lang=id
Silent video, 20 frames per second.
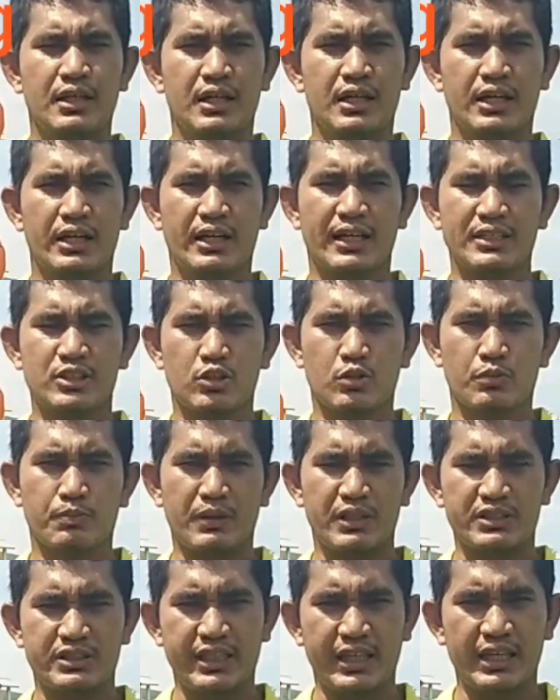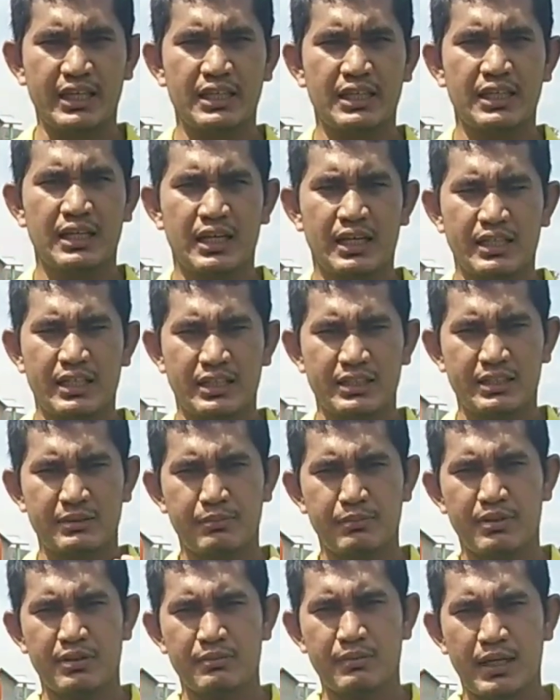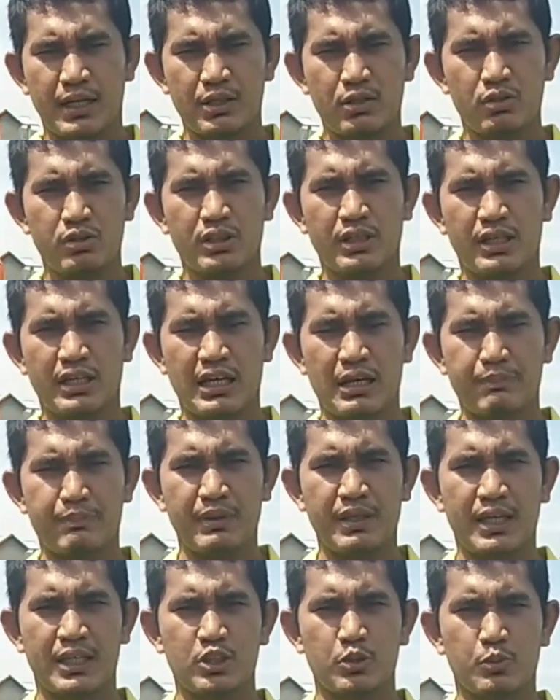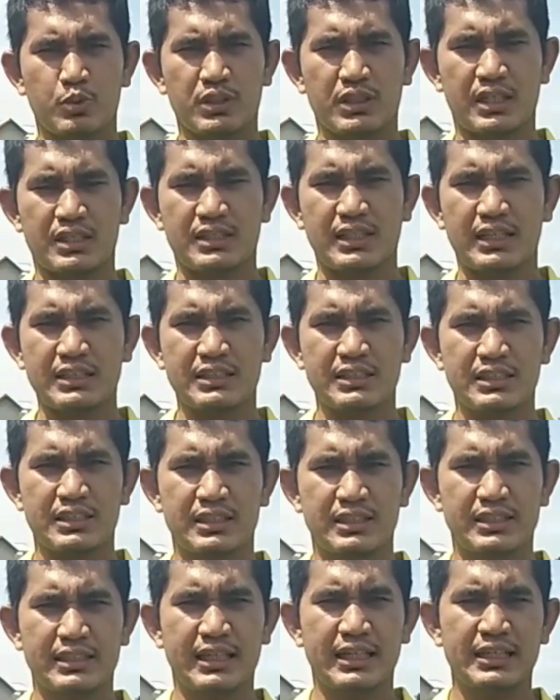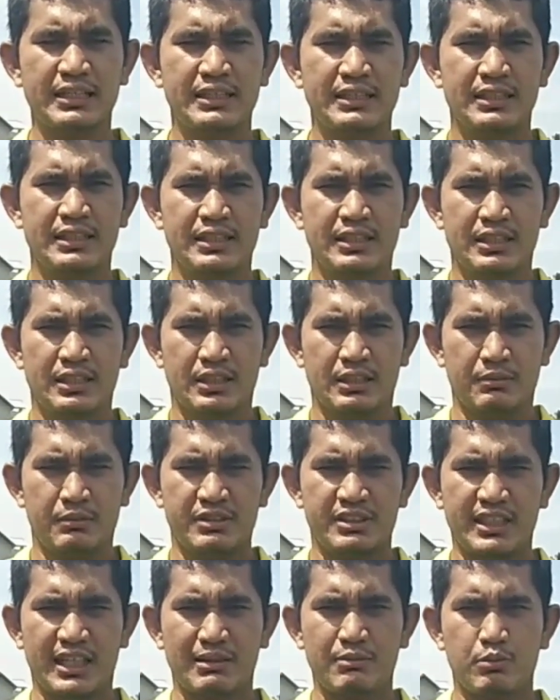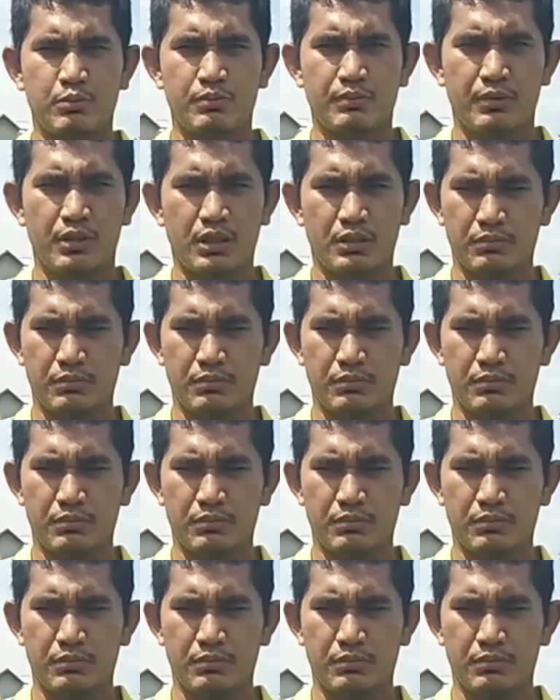uh, kantong plastik yang dibalut dengan rapi ataupun kertas ya bisa kamu uh,